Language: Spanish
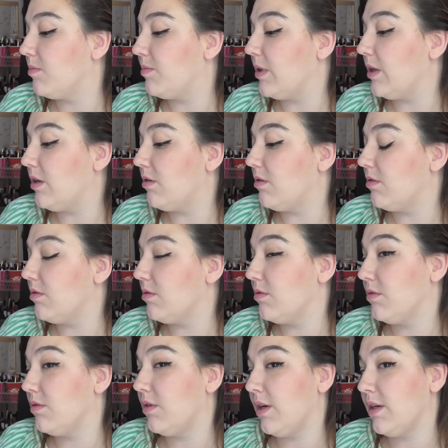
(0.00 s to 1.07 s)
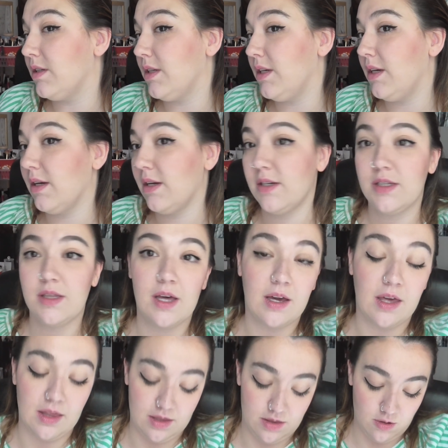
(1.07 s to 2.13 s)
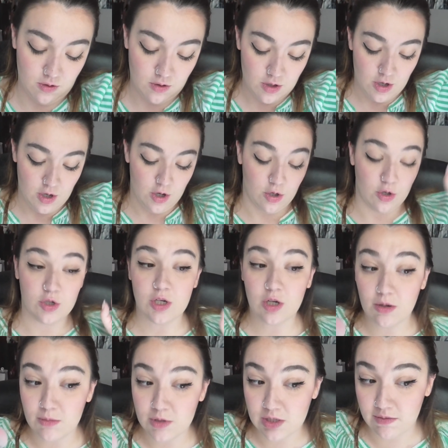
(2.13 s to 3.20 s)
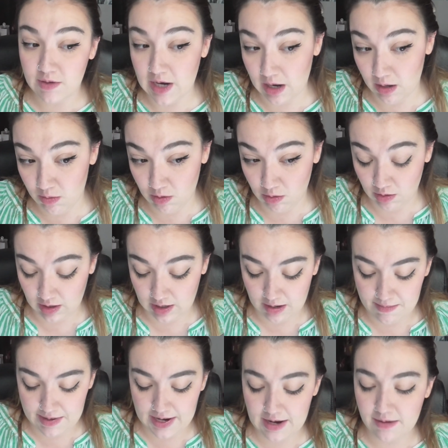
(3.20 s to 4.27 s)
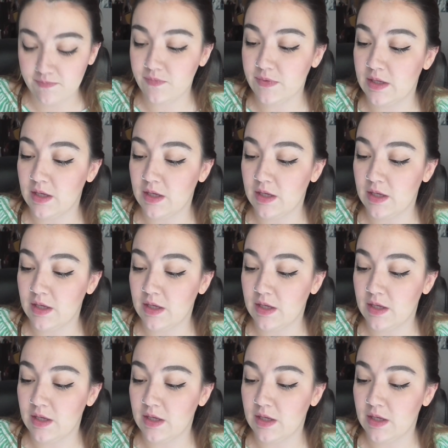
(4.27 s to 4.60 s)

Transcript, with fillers: Pero así está quedando. No sé cómo se verá luego en cámara.